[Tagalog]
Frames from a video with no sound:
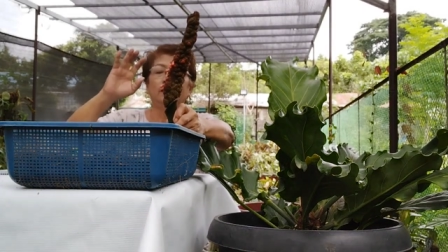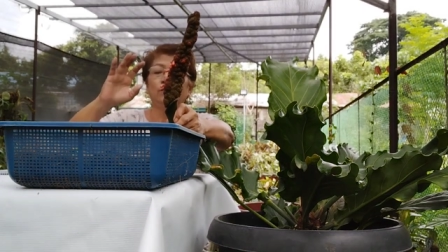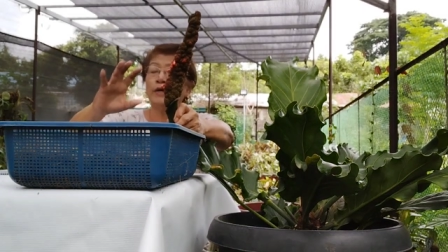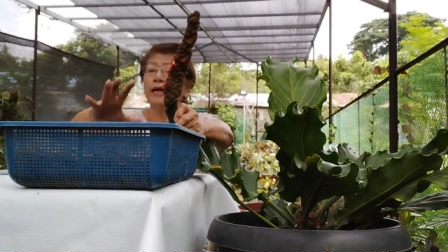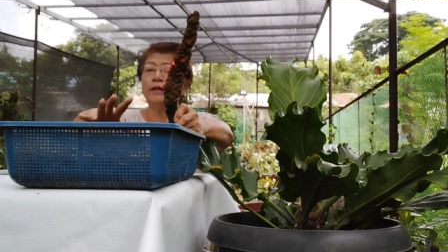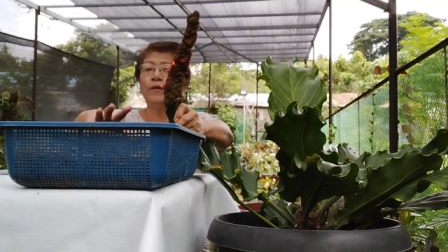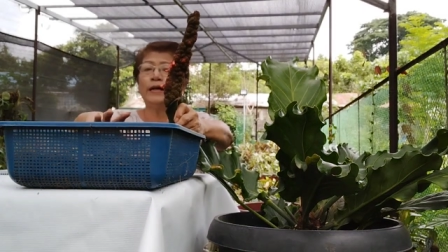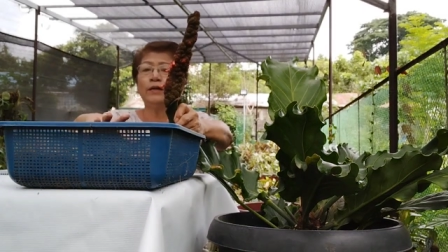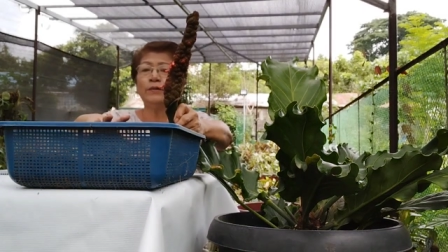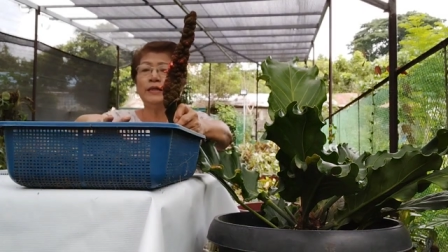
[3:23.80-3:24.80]
Ito'y
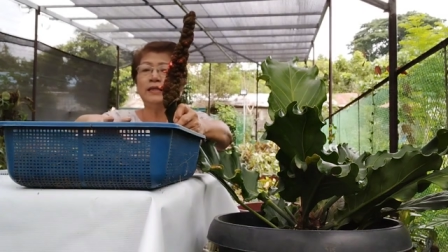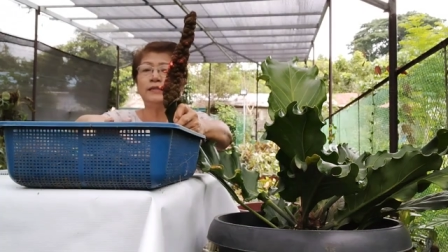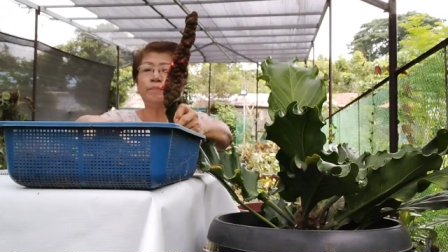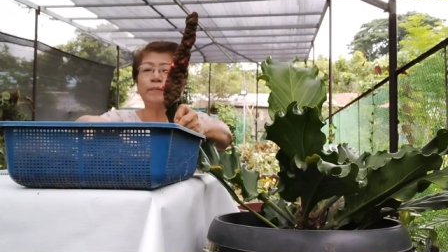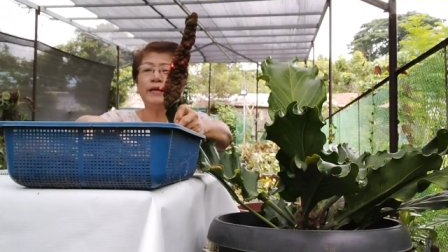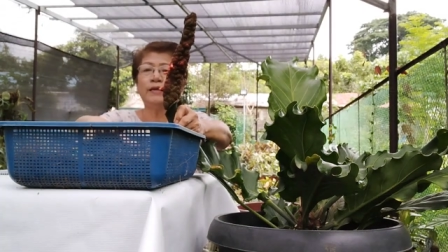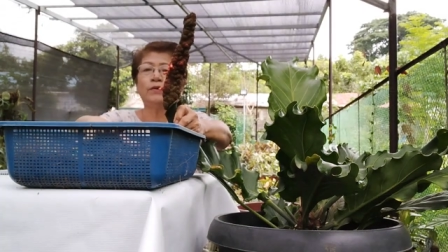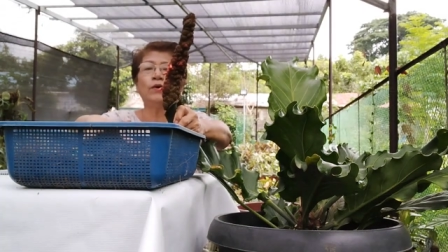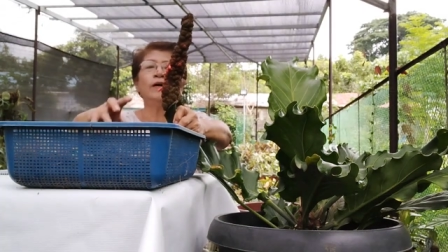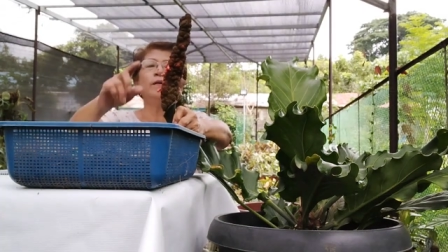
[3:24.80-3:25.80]
araw-araw ini-spray
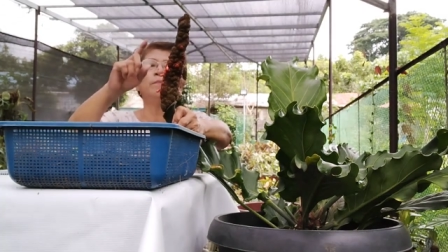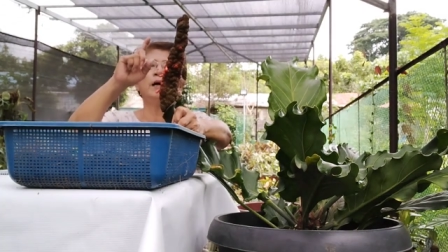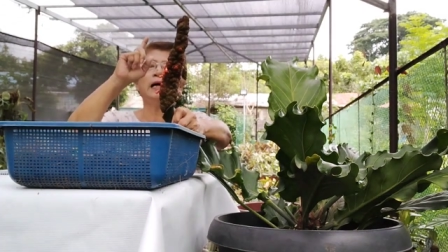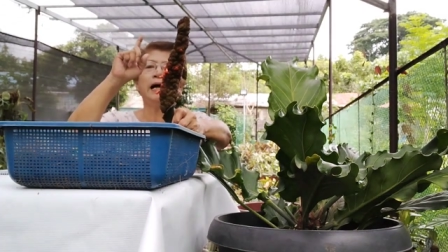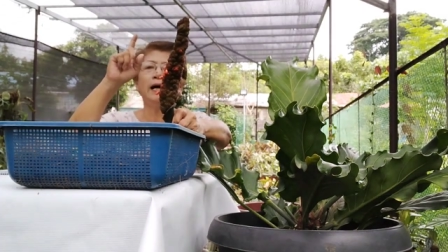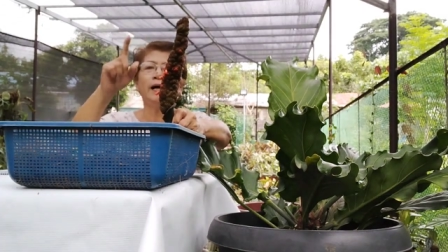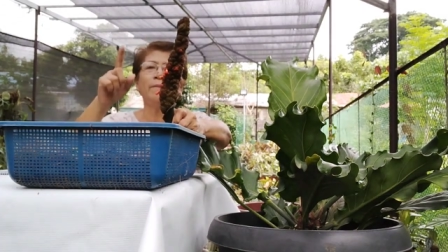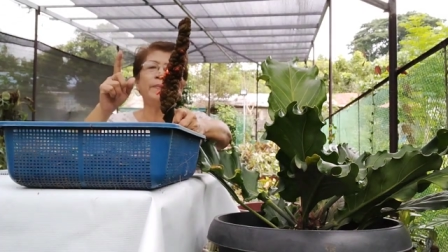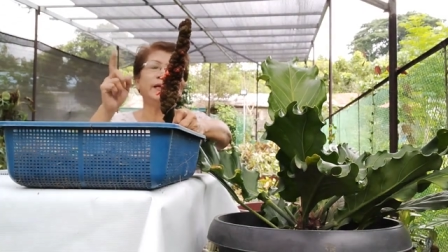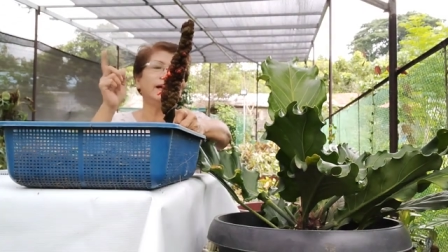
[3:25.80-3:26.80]
ko.
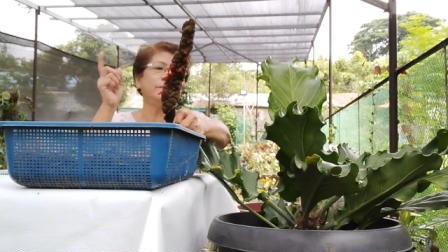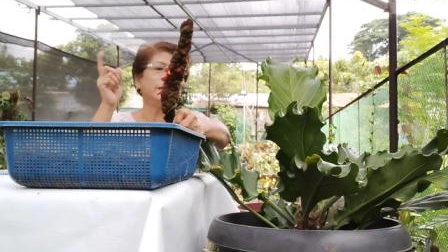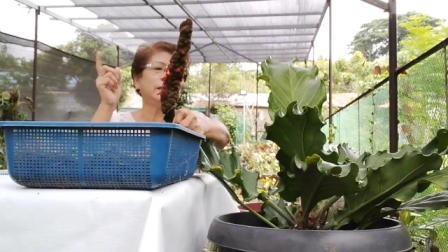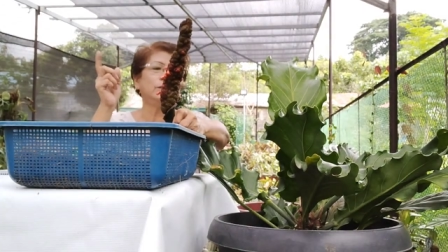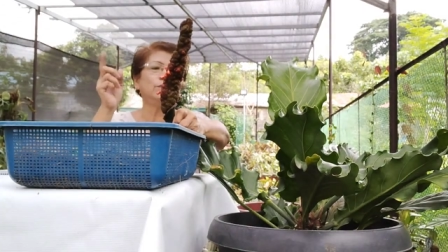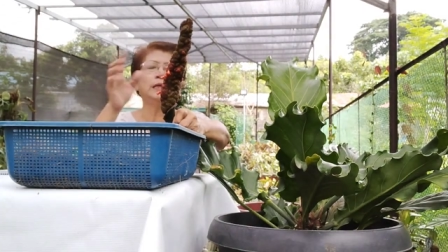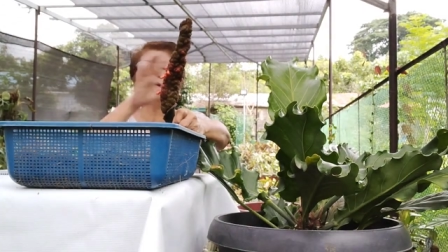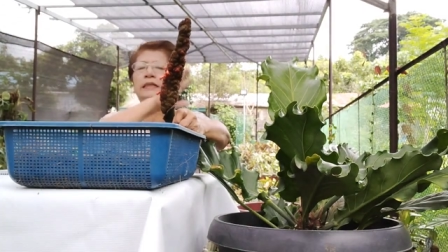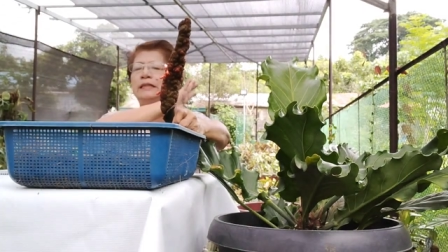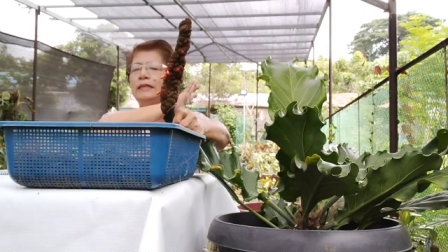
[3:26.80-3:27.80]
Makakaparami kayo
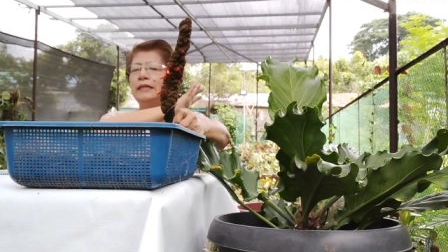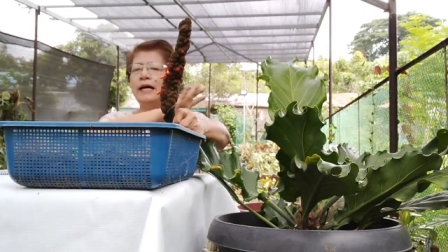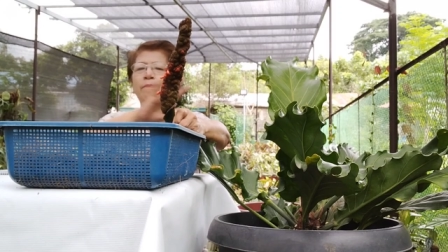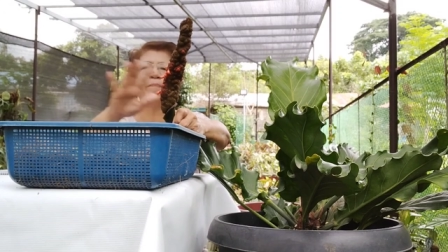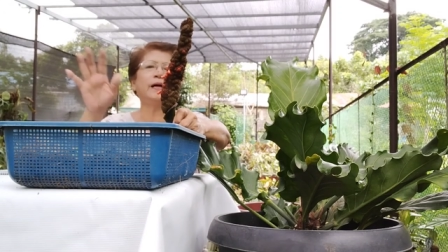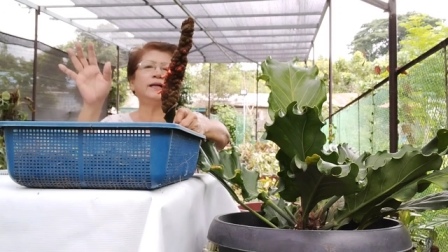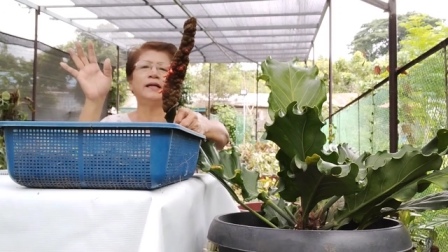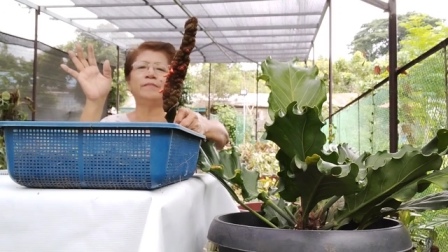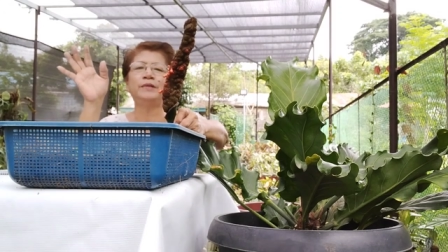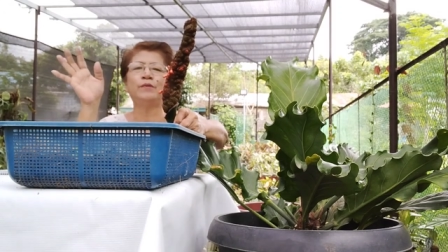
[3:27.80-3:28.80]
ng
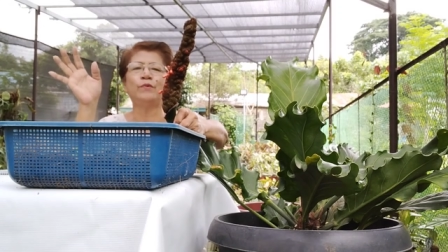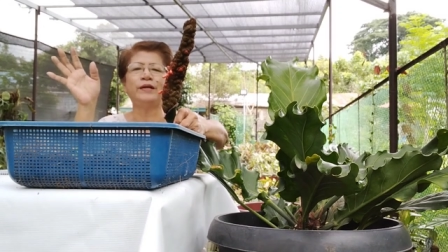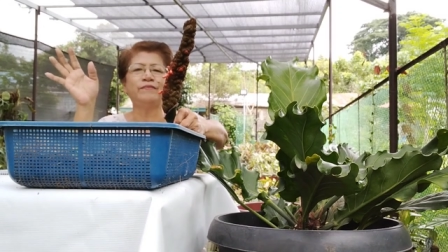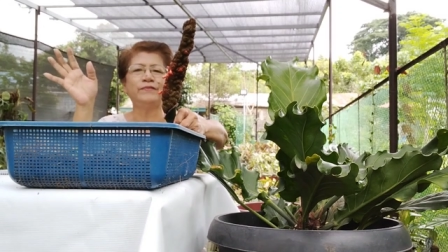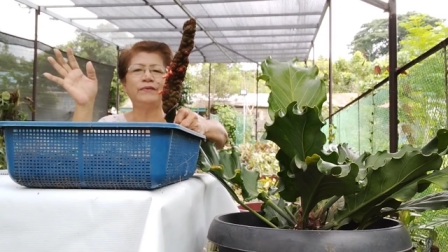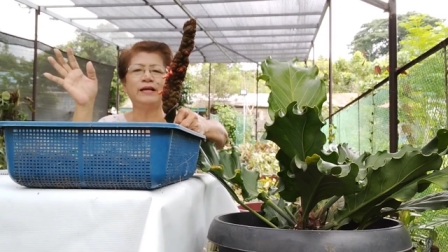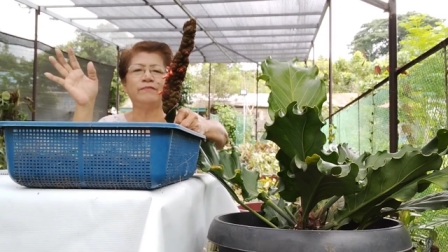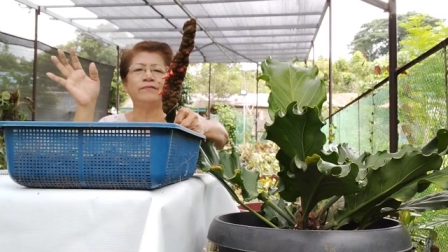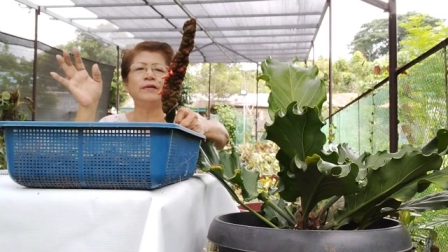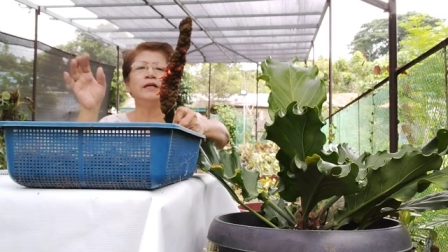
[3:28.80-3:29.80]
napakaraming wave of
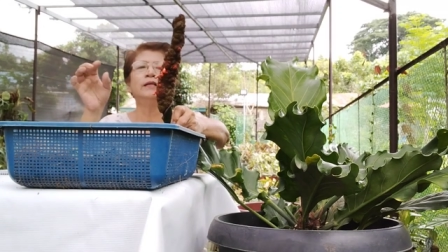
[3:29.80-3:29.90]
love.